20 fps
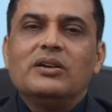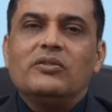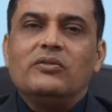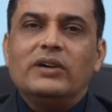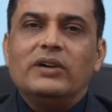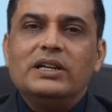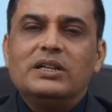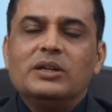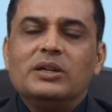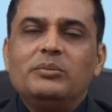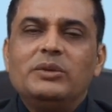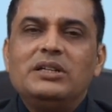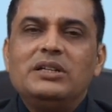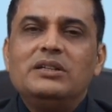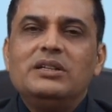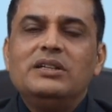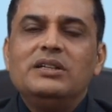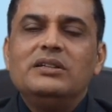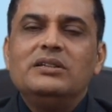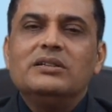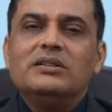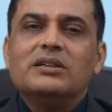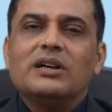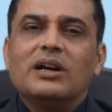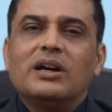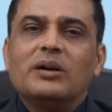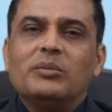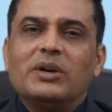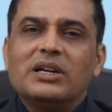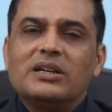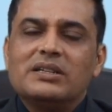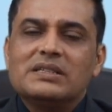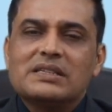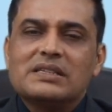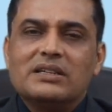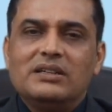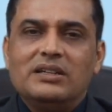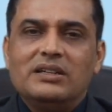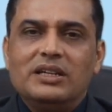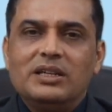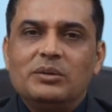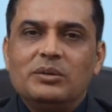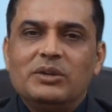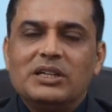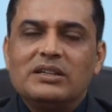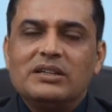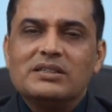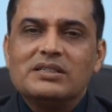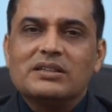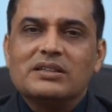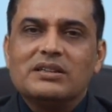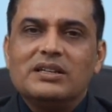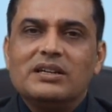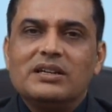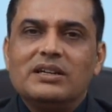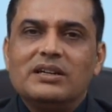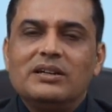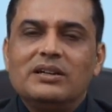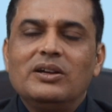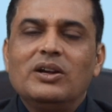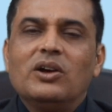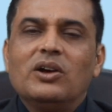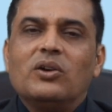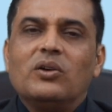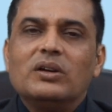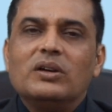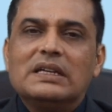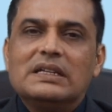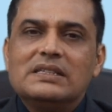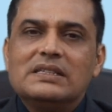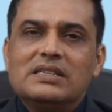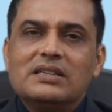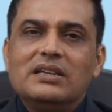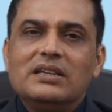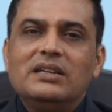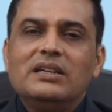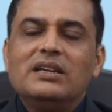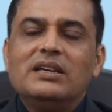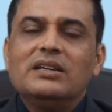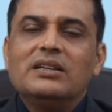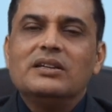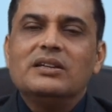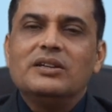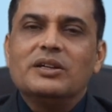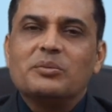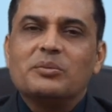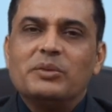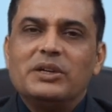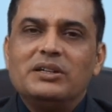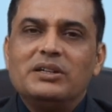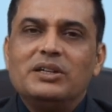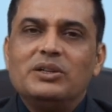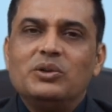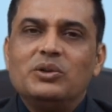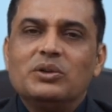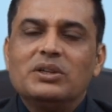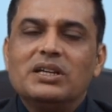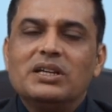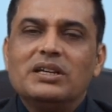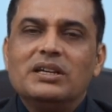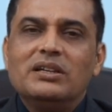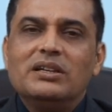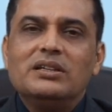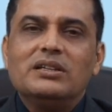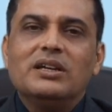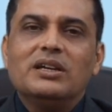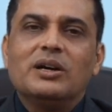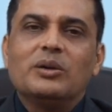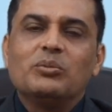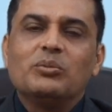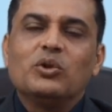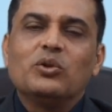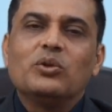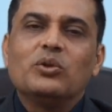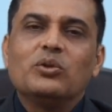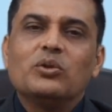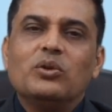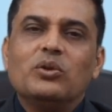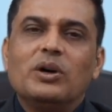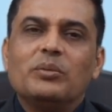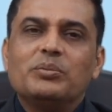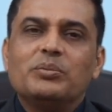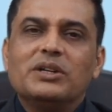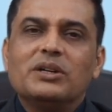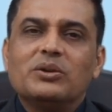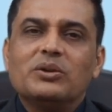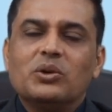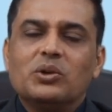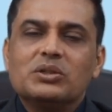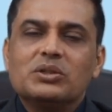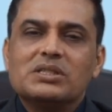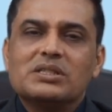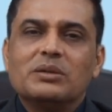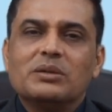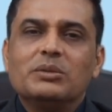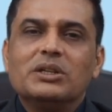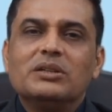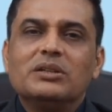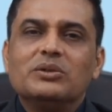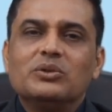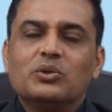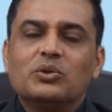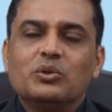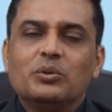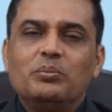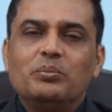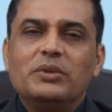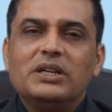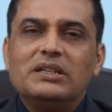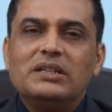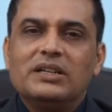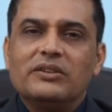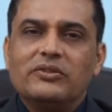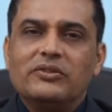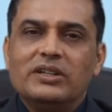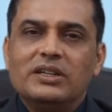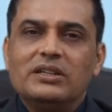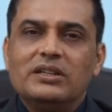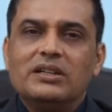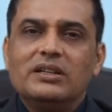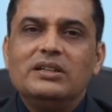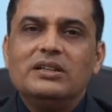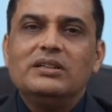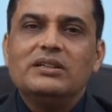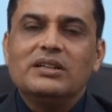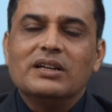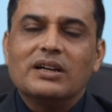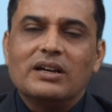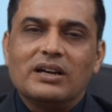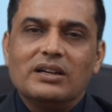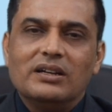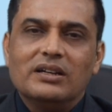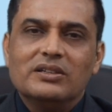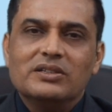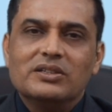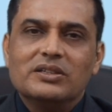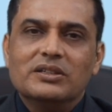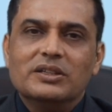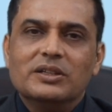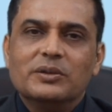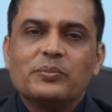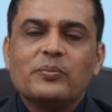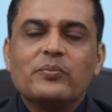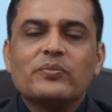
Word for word: विटामिन डी हमारा स्किन नहीं बना सकता है और इसीलिए ये रिकमेंडेड होता है कि हम लोगों को अपना कुछ समय धूप में डेफिनेटली निकालना चाहिए